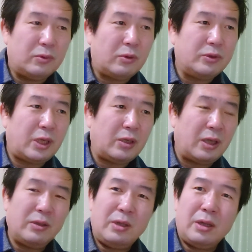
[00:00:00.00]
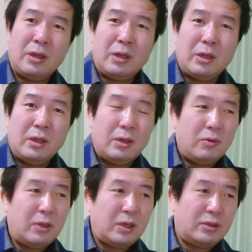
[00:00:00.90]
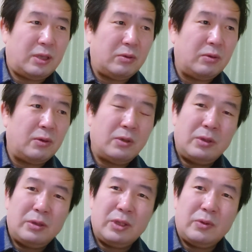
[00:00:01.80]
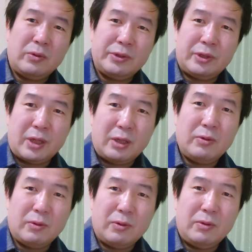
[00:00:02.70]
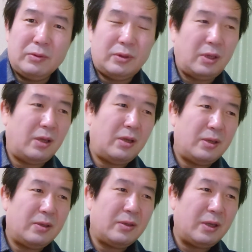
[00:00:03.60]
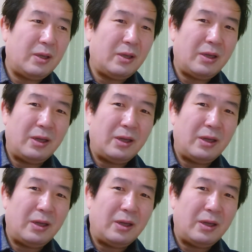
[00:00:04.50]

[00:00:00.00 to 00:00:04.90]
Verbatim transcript: お父さんなんでお母さんと離婚しないのってね、